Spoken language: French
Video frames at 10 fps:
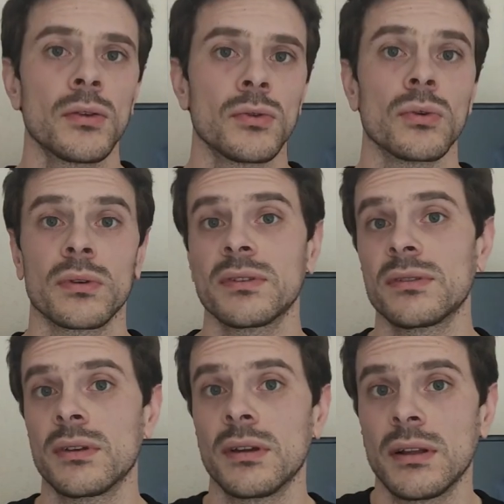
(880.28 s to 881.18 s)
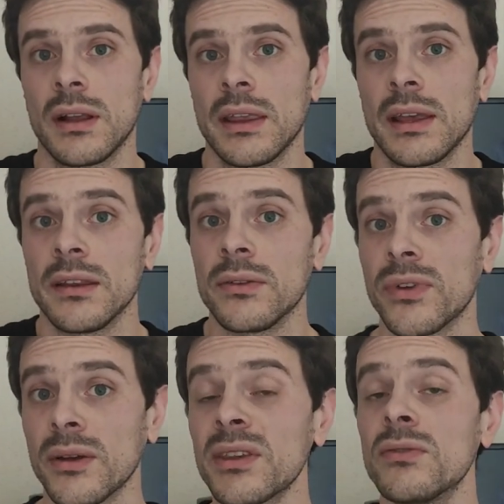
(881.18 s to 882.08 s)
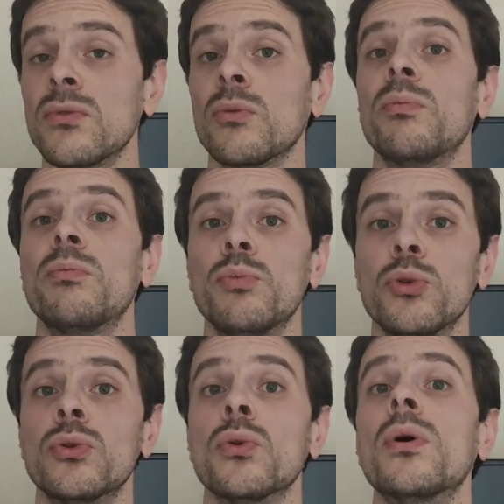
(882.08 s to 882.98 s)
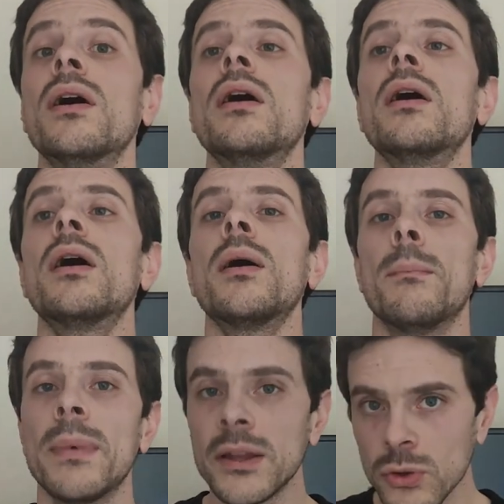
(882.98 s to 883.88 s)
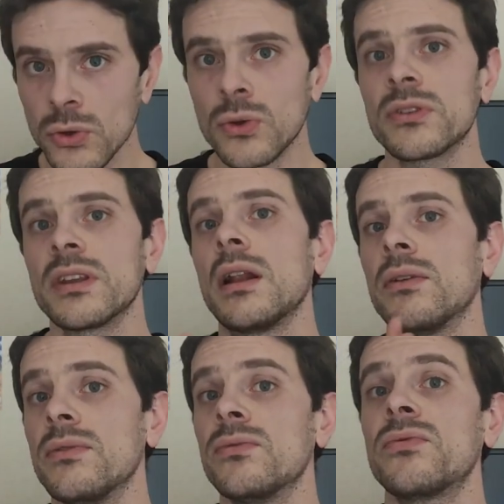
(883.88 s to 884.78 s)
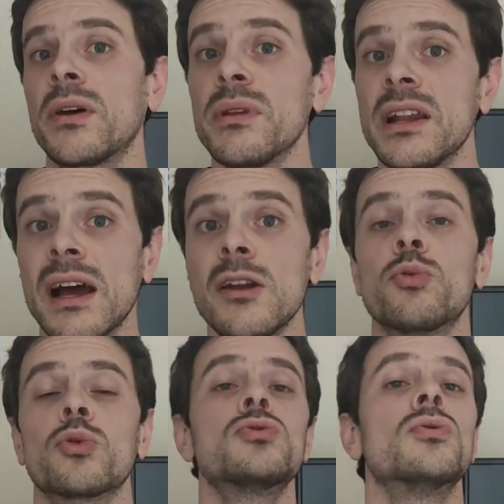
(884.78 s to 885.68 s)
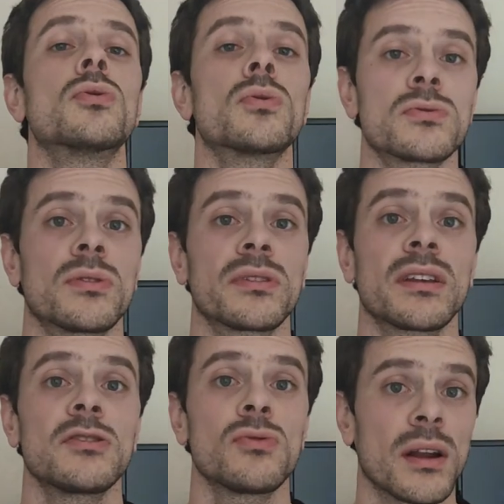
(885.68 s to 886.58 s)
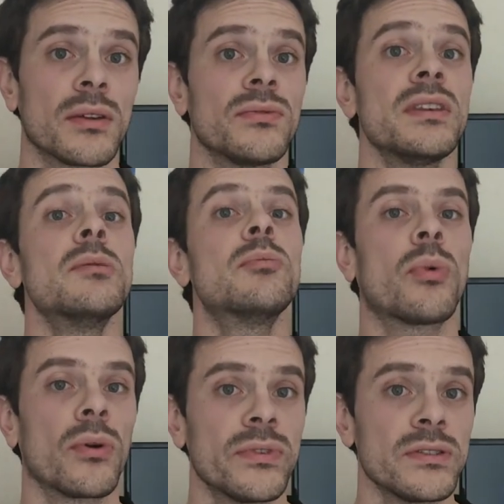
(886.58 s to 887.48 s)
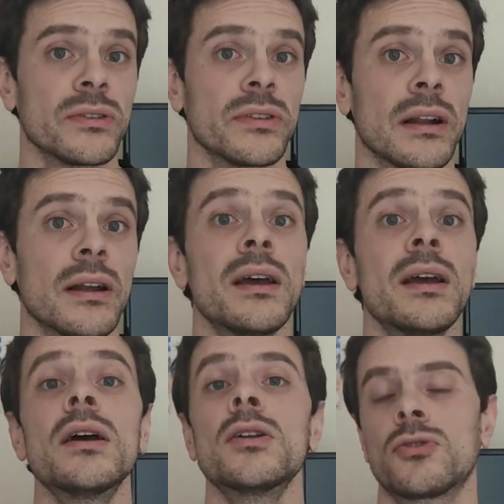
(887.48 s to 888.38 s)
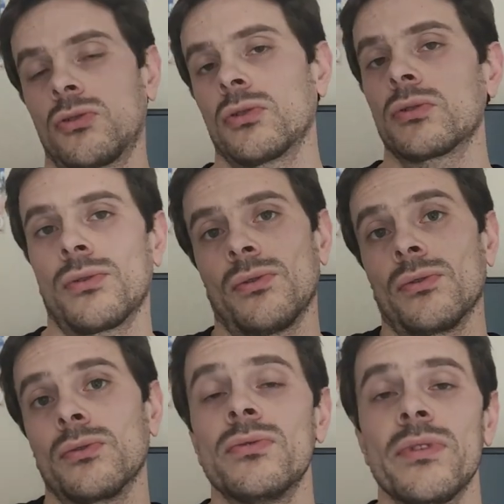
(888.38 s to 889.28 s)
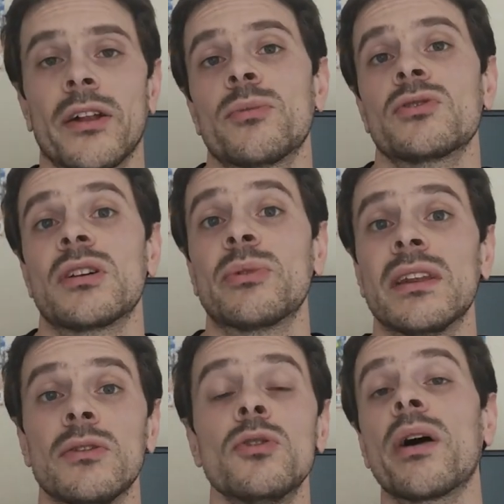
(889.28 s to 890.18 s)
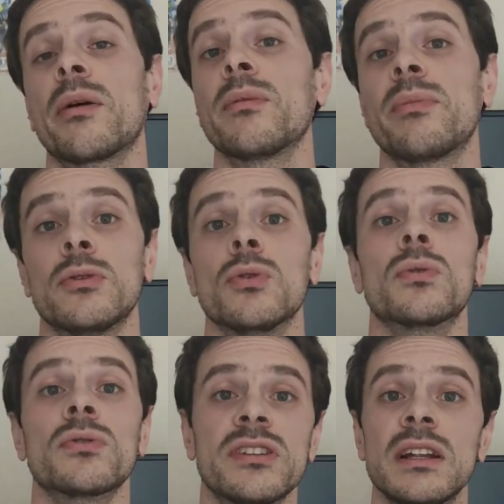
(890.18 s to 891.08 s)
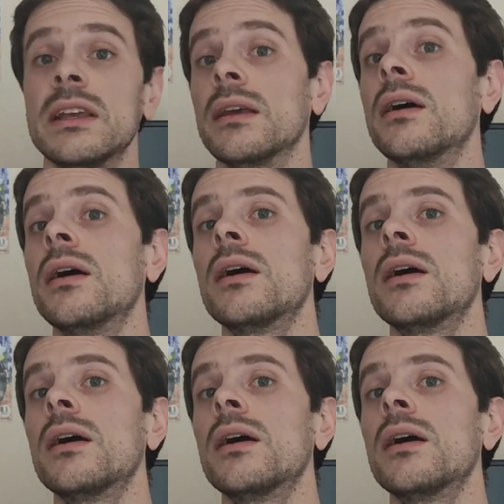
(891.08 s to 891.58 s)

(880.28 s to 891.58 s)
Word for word: Donc, il y a des femmes qui vont plutôt mettre de côté la vie familiale pour se concentrer sur la vie professionnelle. Tant que le gouvernement japonais ne permet pas de concilier